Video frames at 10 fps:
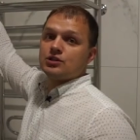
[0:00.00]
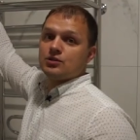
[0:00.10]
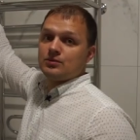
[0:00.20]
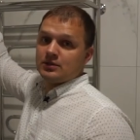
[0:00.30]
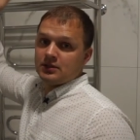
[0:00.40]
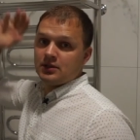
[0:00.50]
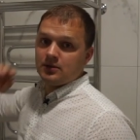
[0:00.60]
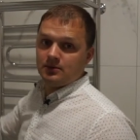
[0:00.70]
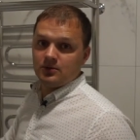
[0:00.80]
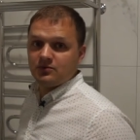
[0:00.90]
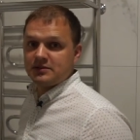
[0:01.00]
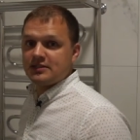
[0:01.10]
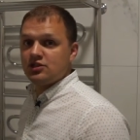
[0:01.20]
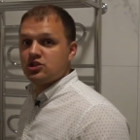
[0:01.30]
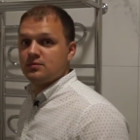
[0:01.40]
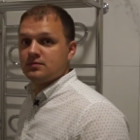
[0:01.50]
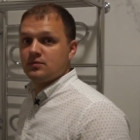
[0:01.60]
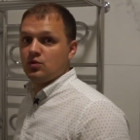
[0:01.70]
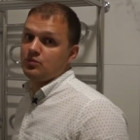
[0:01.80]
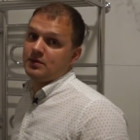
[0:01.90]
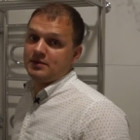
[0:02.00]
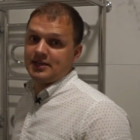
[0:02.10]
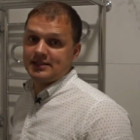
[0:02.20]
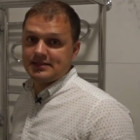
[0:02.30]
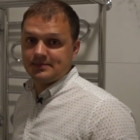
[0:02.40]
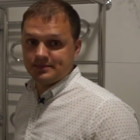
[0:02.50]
такой, вот в последующем он поменяется.